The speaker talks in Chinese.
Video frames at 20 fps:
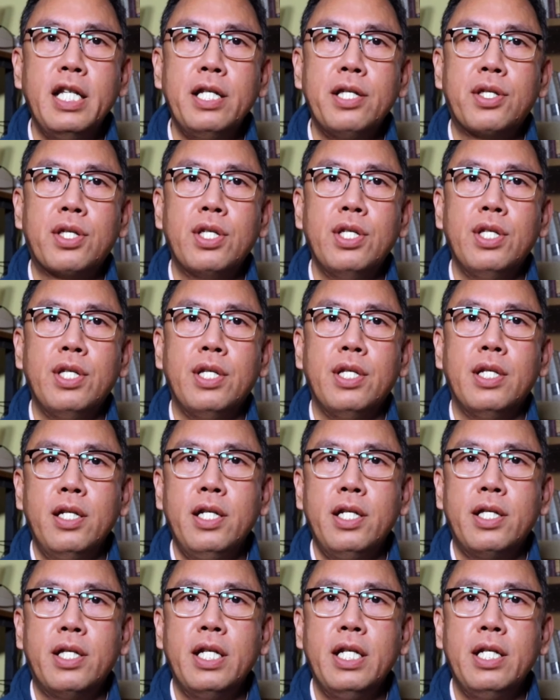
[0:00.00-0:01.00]
第四，
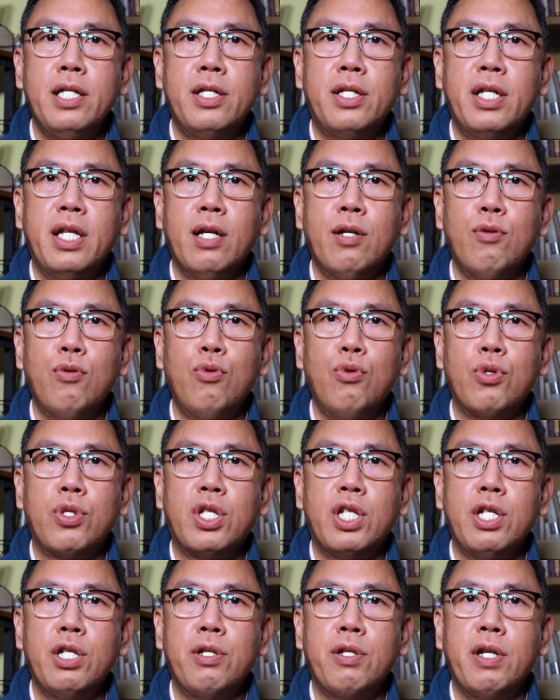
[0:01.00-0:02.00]
意定监护
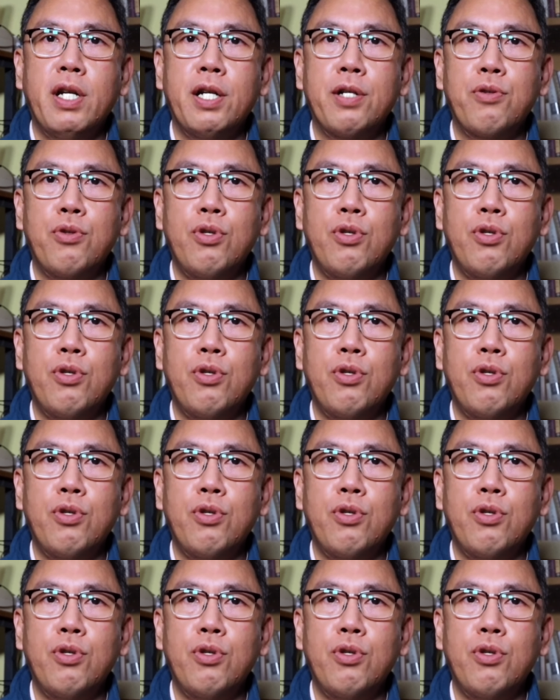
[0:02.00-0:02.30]
契约